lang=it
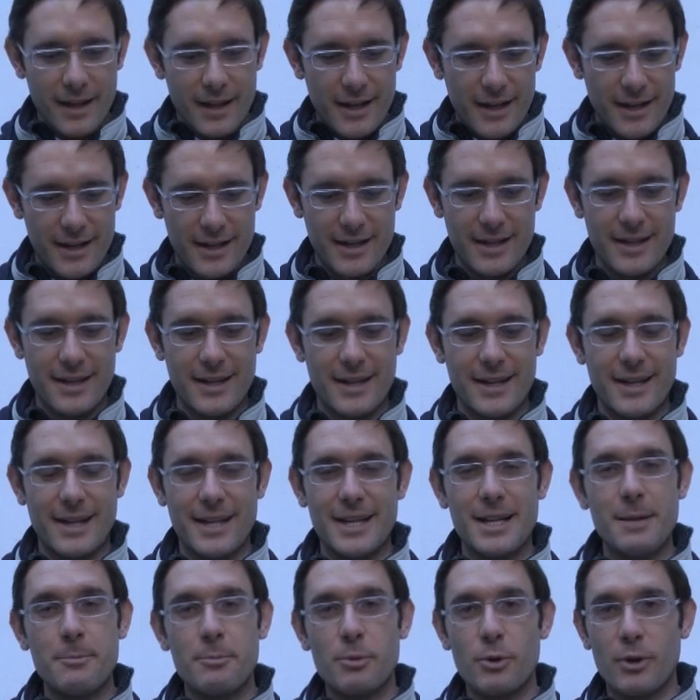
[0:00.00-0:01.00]
Eh,
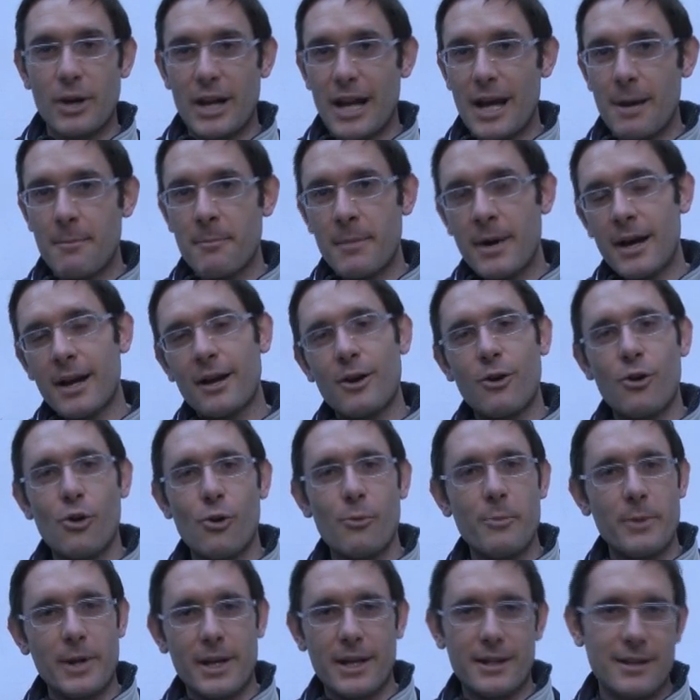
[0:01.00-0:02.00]
il programma,
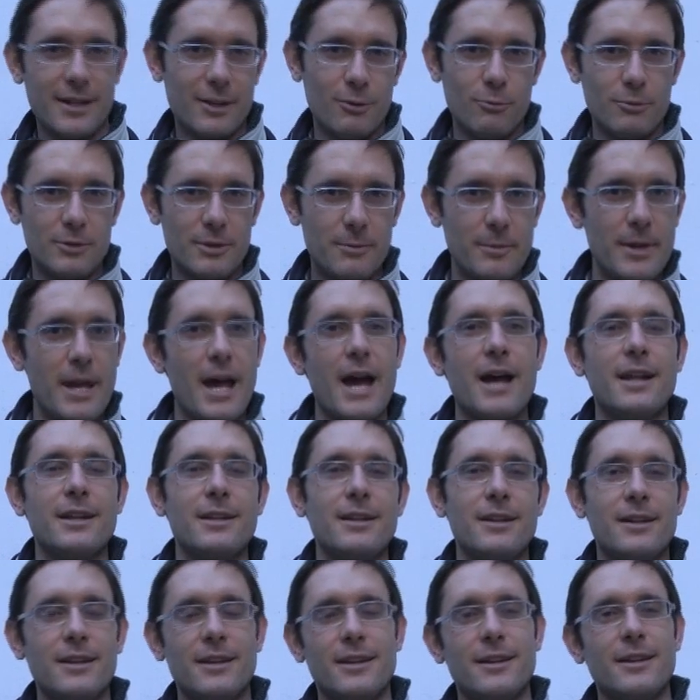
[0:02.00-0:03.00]
come negli ultimi
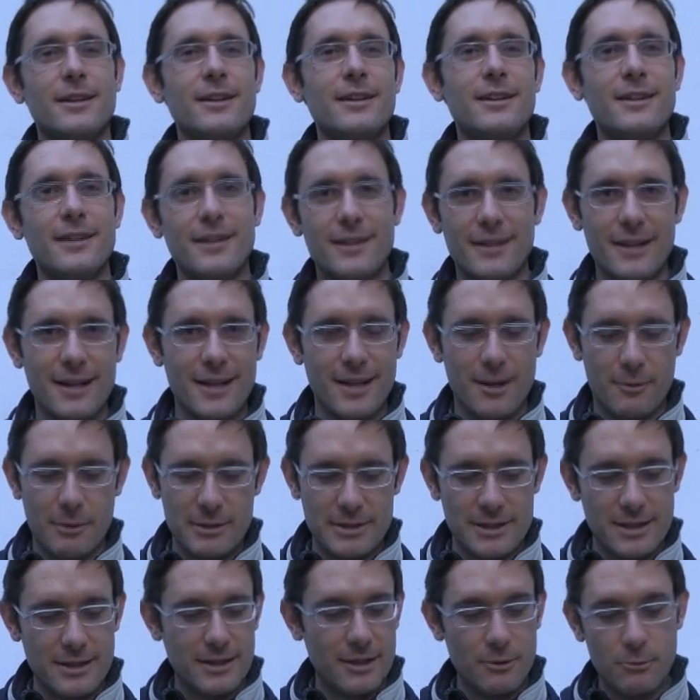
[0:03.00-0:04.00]
anni,
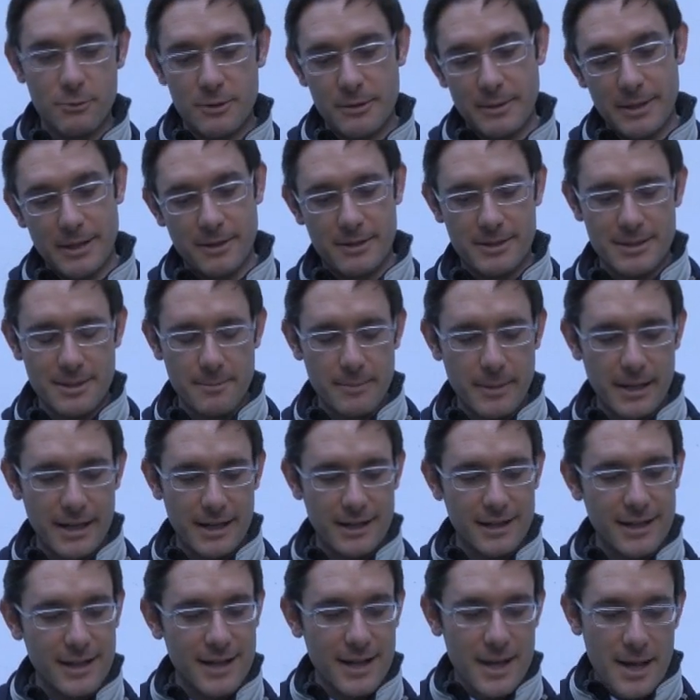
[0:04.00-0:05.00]
quest, dagli ultimi anni a questa
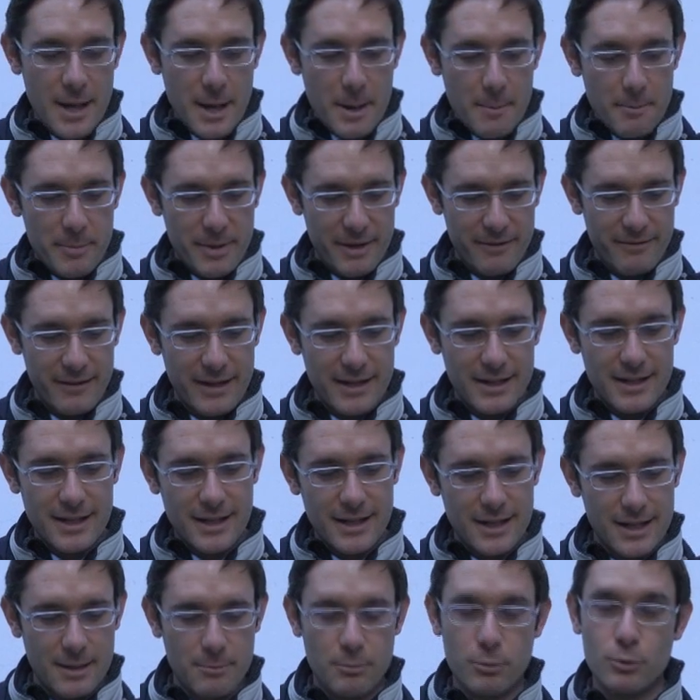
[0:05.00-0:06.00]
parte,
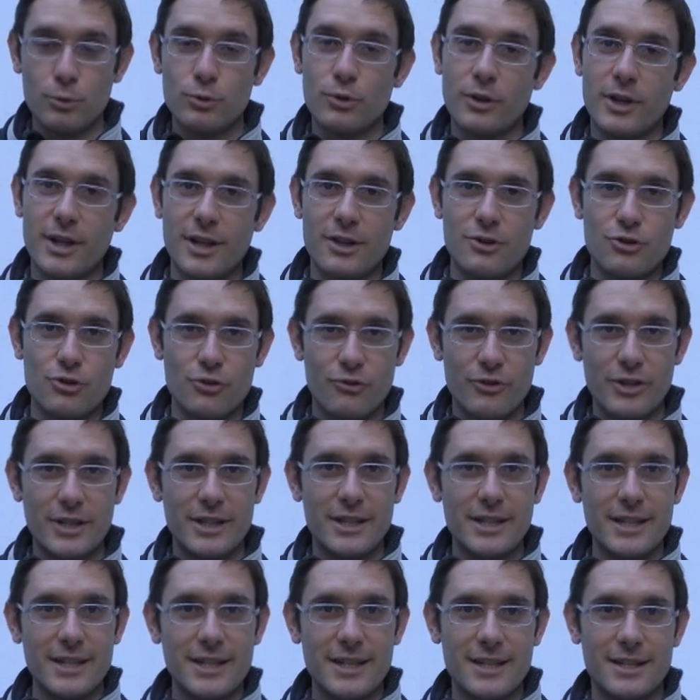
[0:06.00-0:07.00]
prevede appunto che
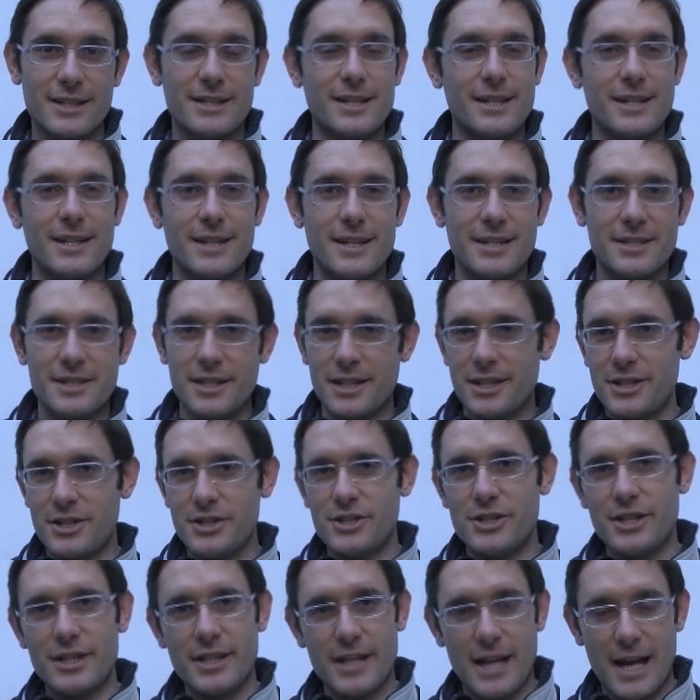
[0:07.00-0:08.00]
giovedì eh,
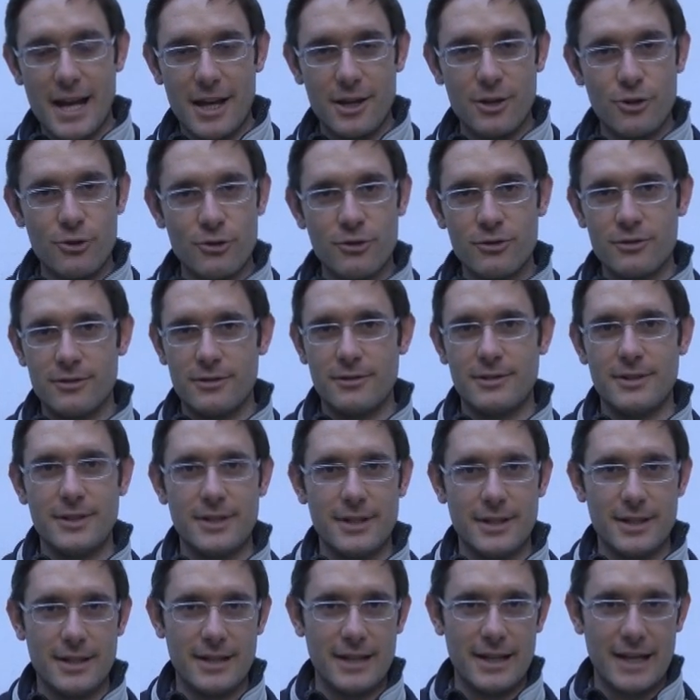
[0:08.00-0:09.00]
16 gennaio
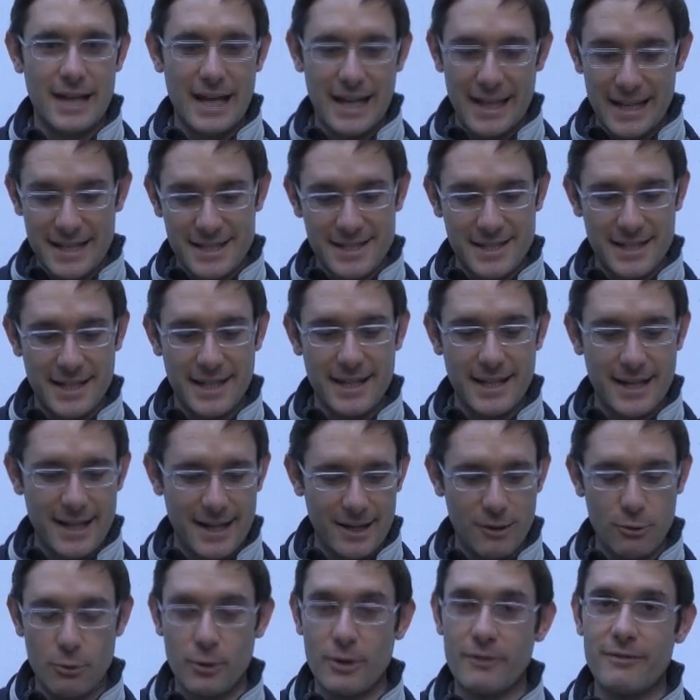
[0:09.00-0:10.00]
eh, alla sera
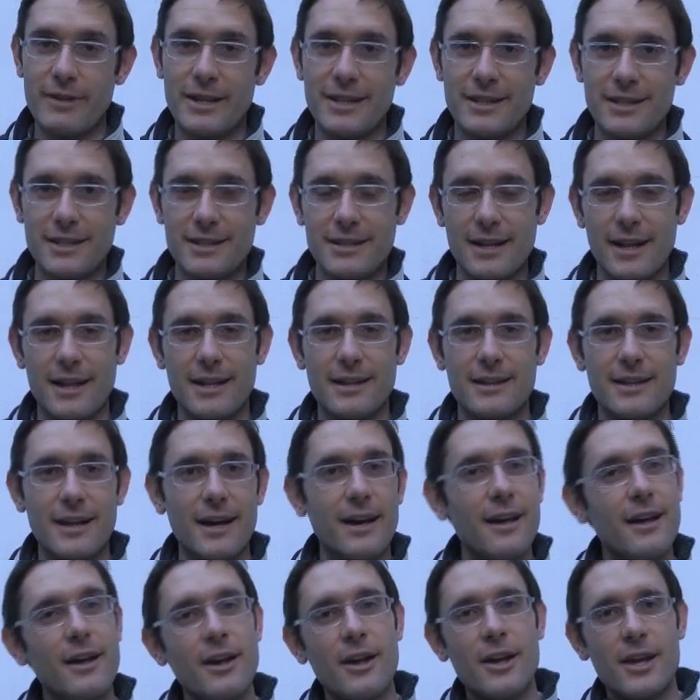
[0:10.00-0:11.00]
alle ore
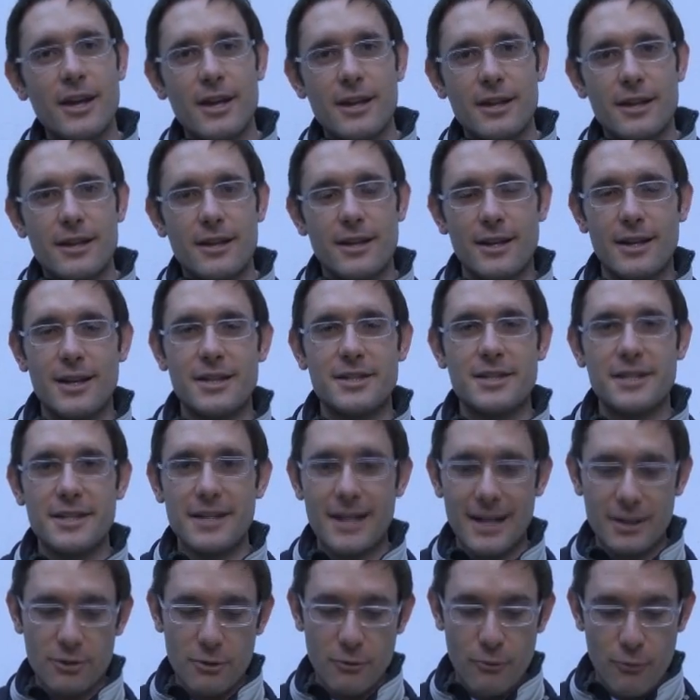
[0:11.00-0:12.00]
20.30 eh, si
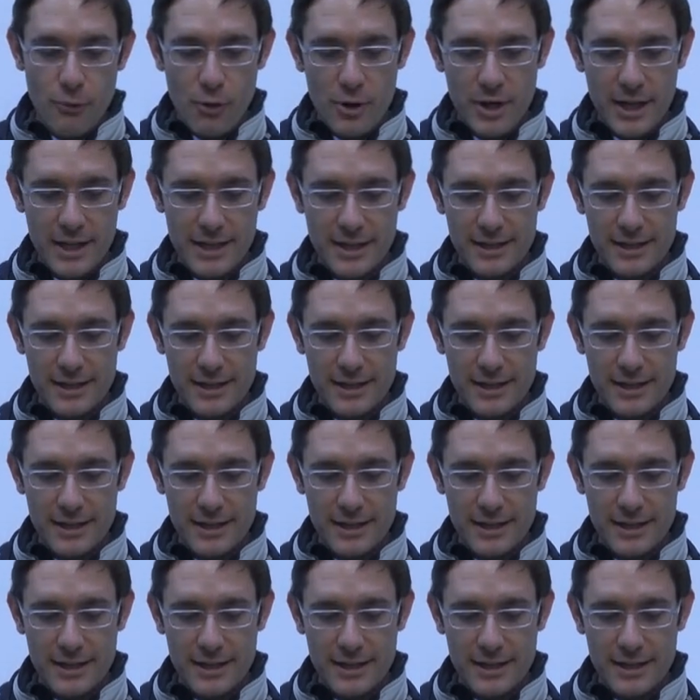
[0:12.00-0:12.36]
terranno i fuochi